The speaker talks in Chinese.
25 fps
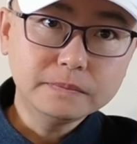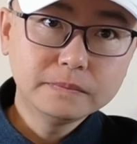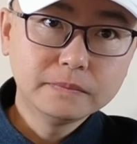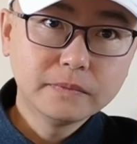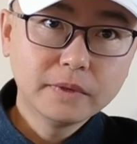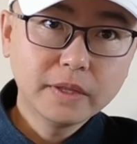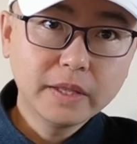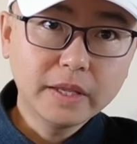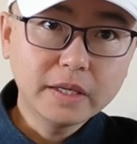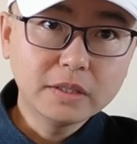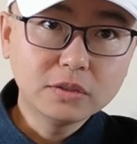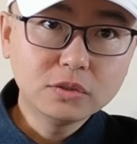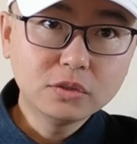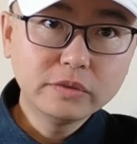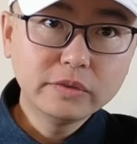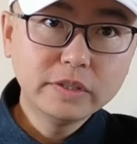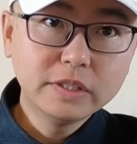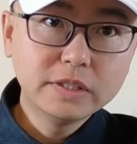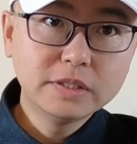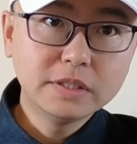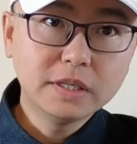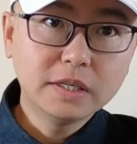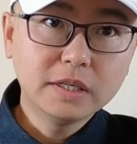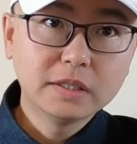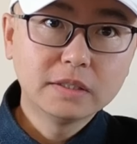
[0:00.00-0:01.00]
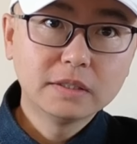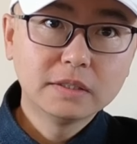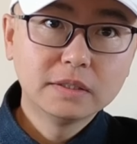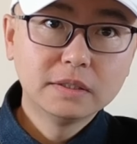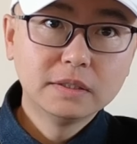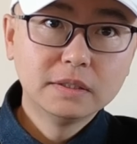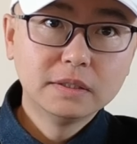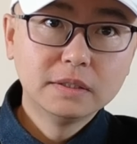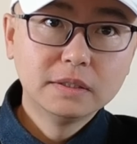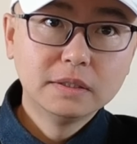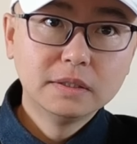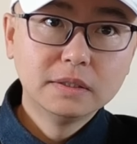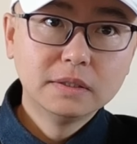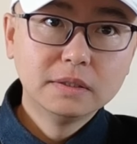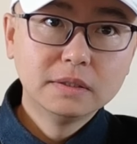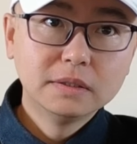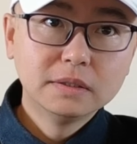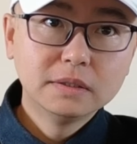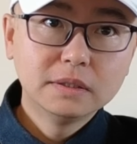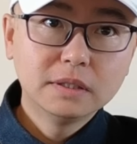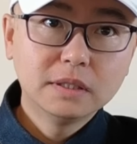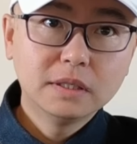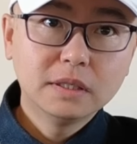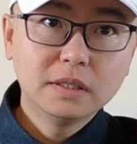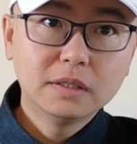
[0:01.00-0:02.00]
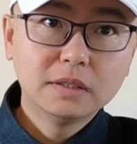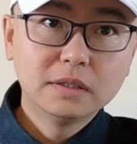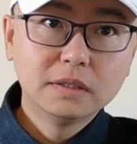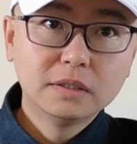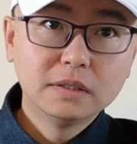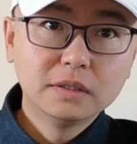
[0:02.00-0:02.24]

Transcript: 哪个最危险啊？